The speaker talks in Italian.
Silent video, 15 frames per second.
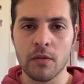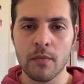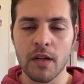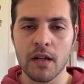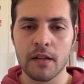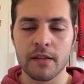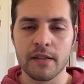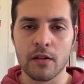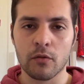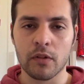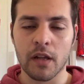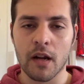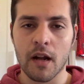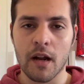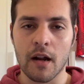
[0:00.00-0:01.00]
il Milan
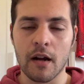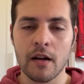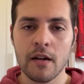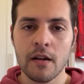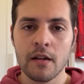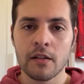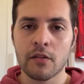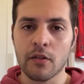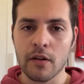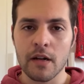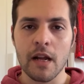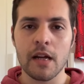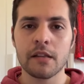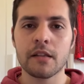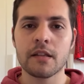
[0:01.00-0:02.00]
saluterà Teo
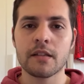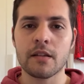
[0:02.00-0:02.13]
Hernandez,